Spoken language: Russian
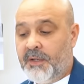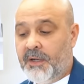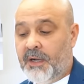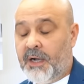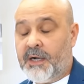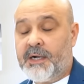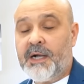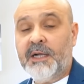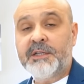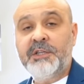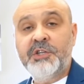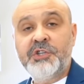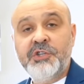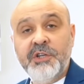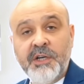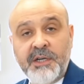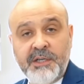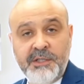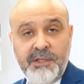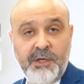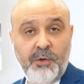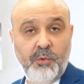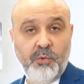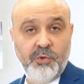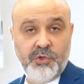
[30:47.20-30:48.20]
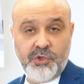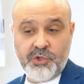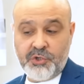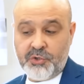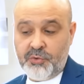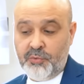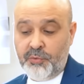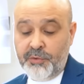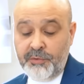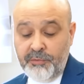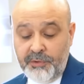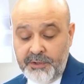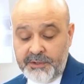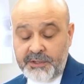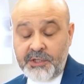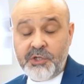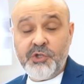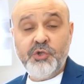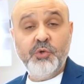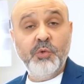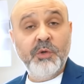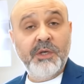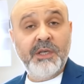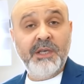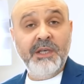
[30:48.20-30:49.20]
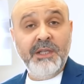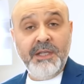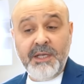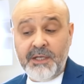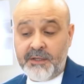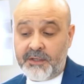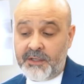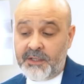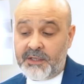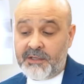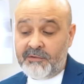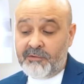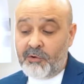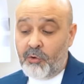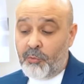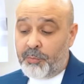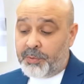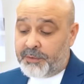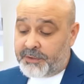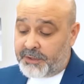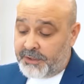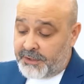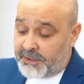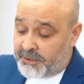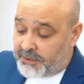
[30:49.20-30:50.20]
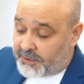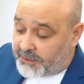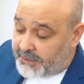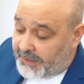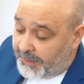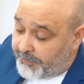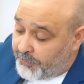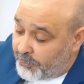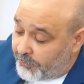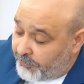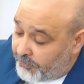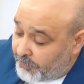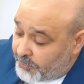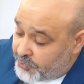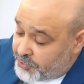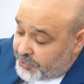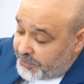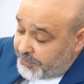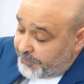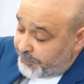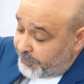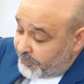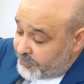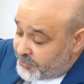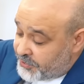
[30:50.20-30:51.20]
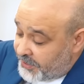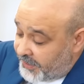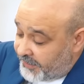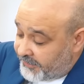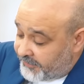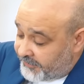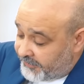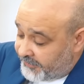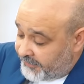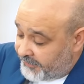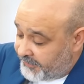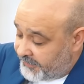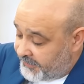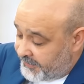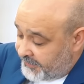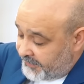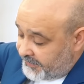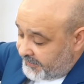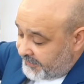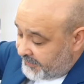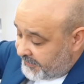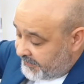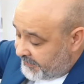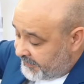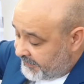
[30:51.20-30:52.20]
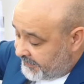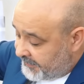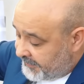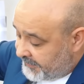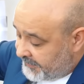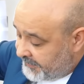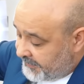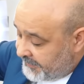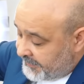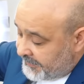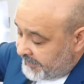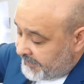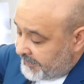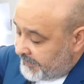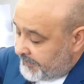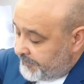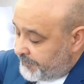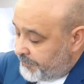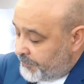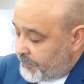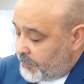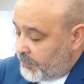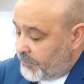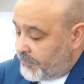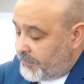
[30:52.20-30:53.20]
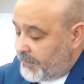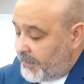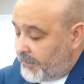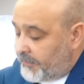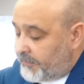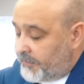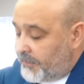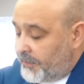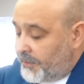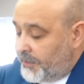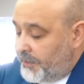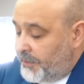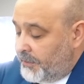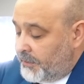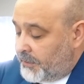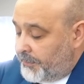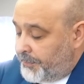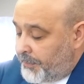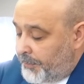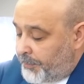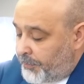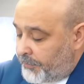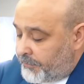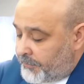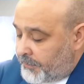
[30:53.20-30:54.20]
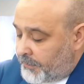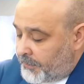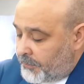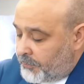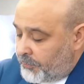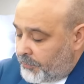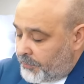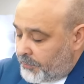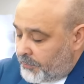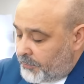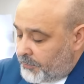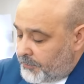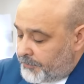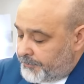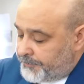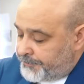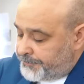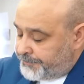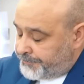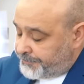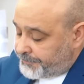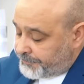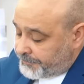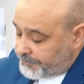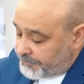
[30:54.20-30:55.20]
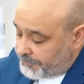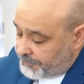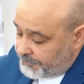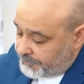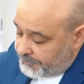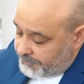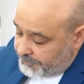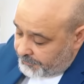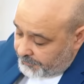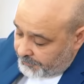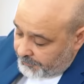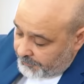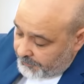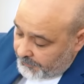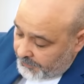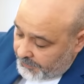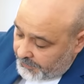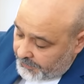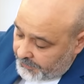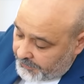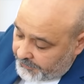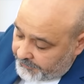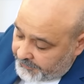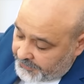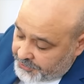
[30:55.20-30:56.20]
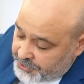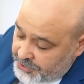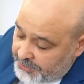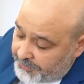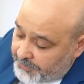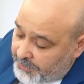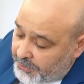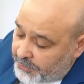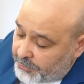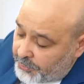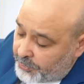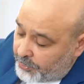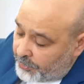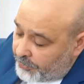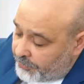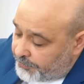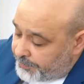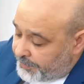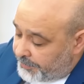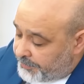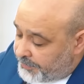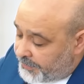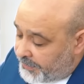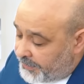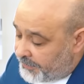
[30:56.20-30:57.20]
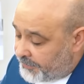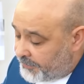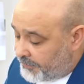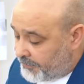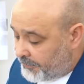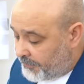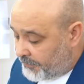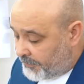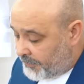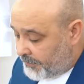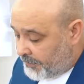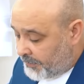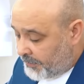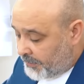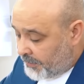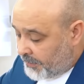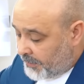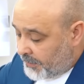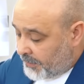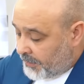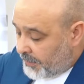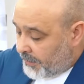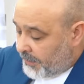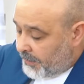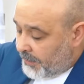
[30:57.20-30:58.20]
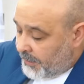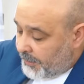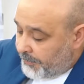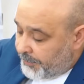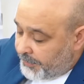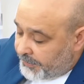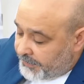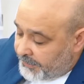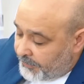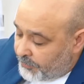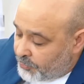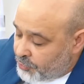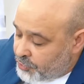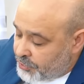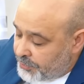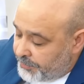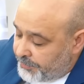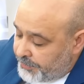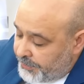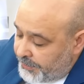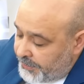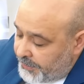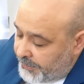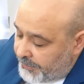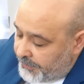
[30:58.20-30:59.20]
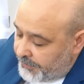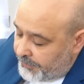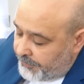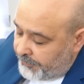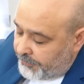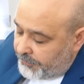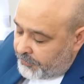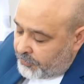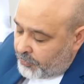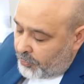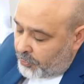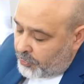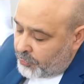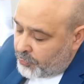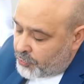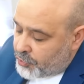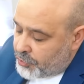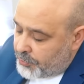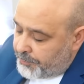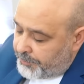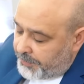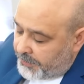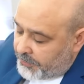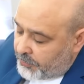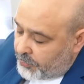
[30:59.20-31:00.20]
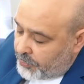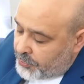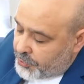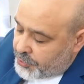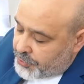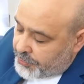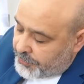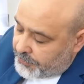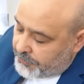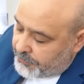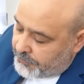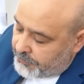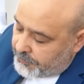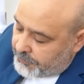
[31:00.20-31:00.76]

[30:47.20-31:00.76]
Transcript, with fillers: А как ты человека научишь? У него этой чуйки нет, этого опыта нет, и камеру выключить не получается. То есть я соединил, теперь просто градуирую. А зачем градуирую, вспоминайте? Потому что мне висок нужен потоньше.